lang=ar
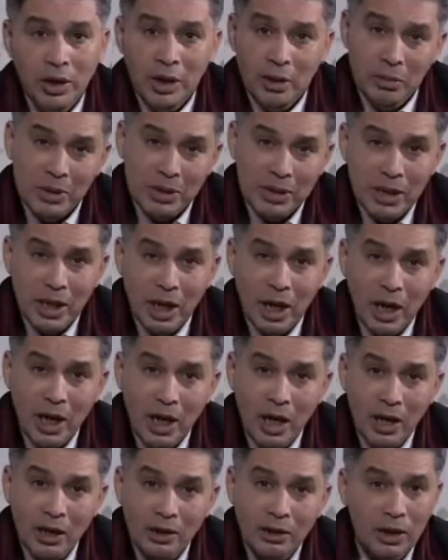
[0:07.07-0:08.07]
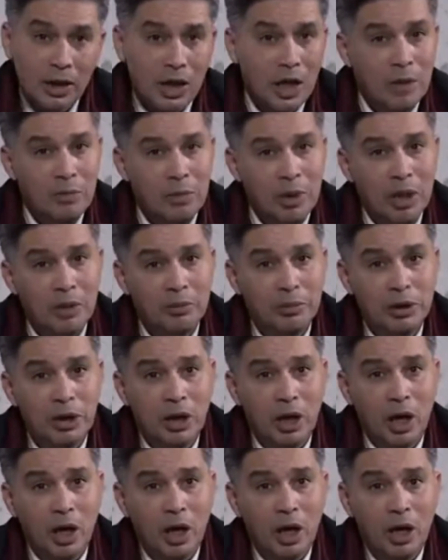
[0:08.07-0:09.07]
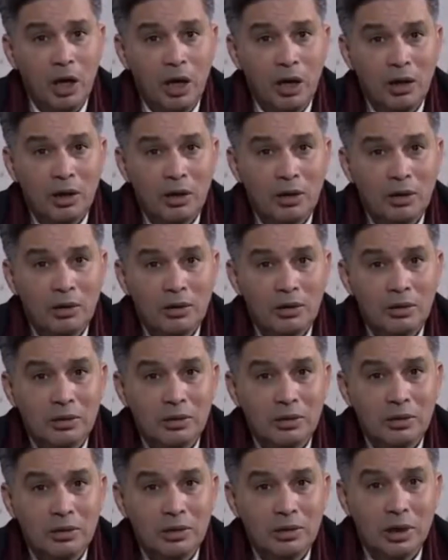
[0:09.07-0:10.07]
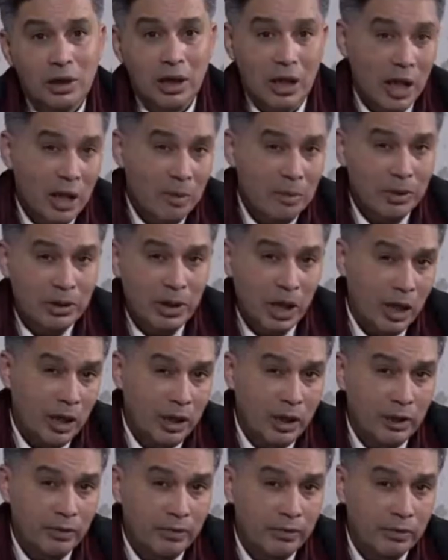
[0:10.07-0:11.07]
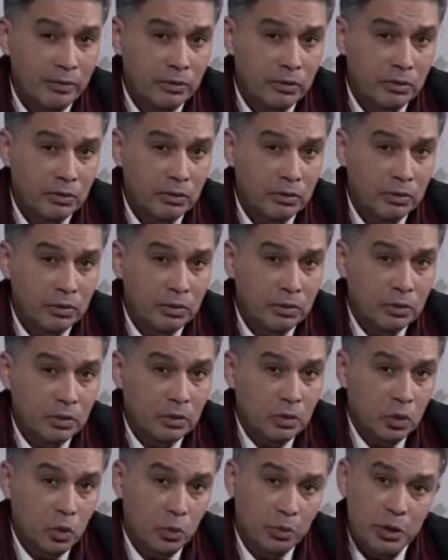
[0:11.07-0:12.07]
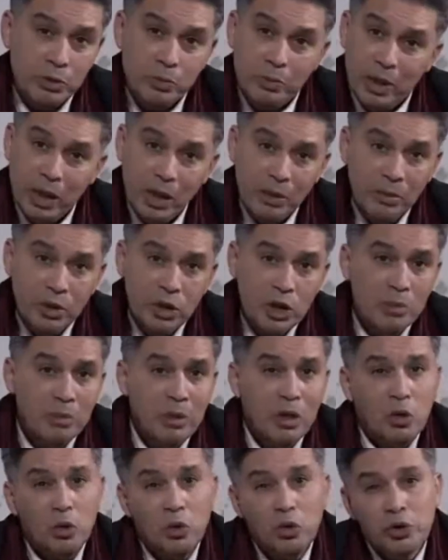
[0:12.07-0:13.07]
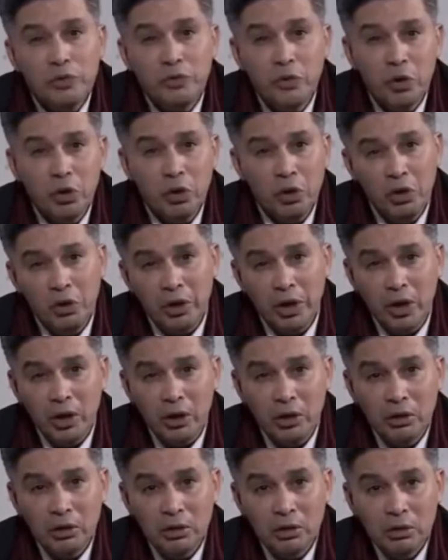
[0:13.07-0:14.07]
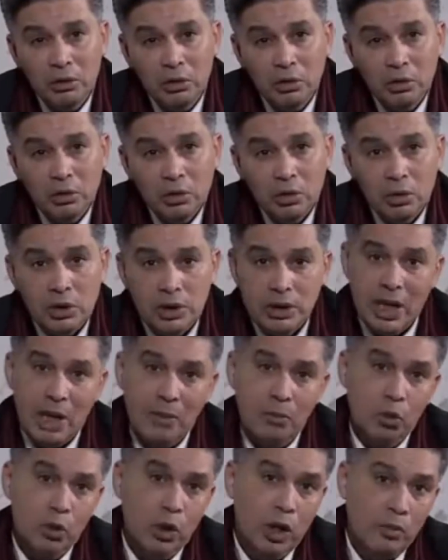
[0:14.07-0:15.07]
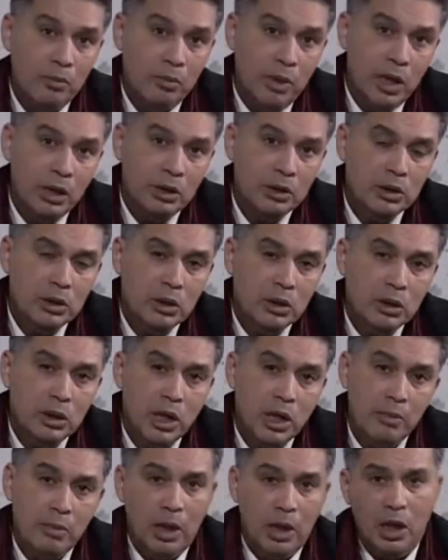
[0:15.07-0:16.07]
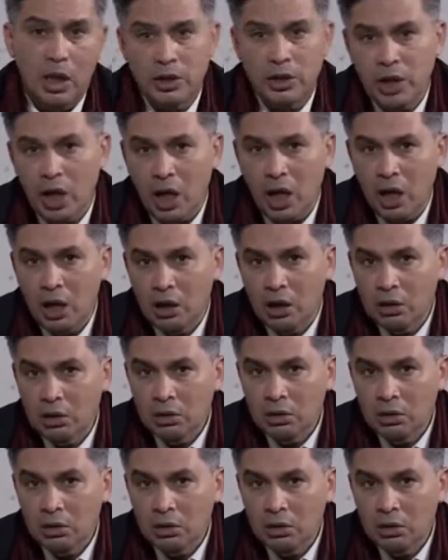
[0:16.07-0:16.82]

هي مساحه تتلهى بالابداع تتلهى بالتاليف وباش برنامجنا ما يكونش فولكلوري نستعملوا الانماط كمراجع